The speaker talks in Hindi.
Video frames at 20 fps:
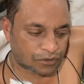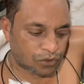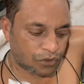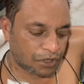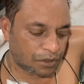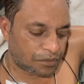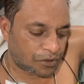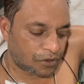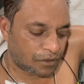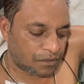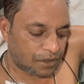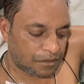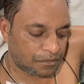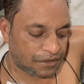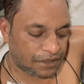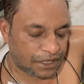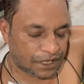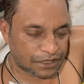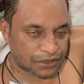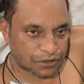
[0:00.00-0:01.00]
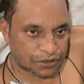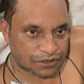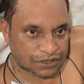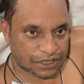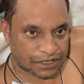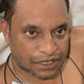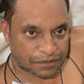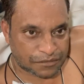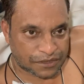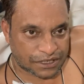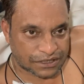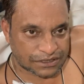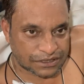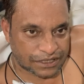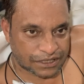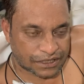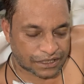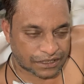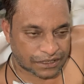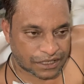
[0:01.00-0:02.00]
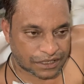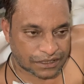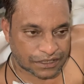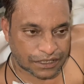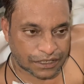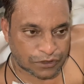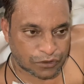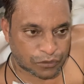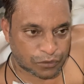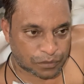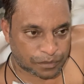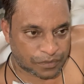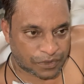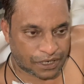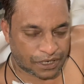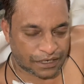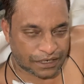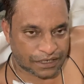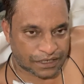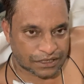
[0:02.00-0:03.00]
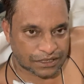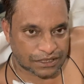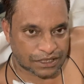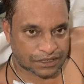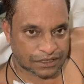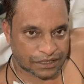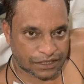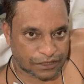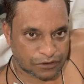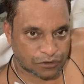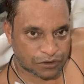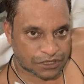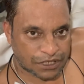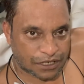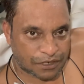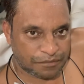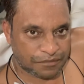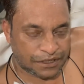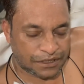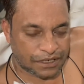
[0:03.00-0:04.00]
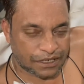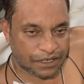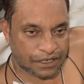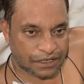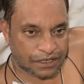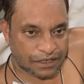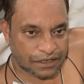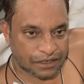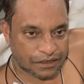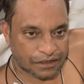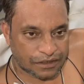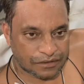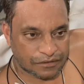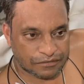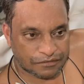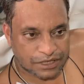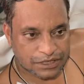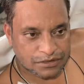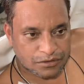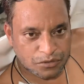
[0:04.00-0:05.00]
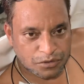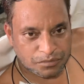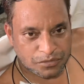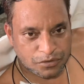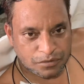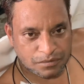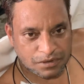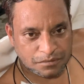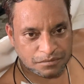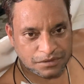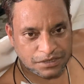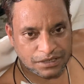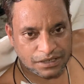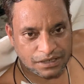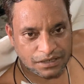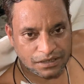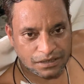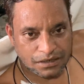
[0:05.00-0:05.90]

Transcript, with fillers: कोई प्रॉब्लम नहीं है जो जरा मेरा दिक्कत आती है तो बाहर निकल जाते हैं दो चार मिनट के लिए वैसे कोई प्रॉब्लम नहीं है तो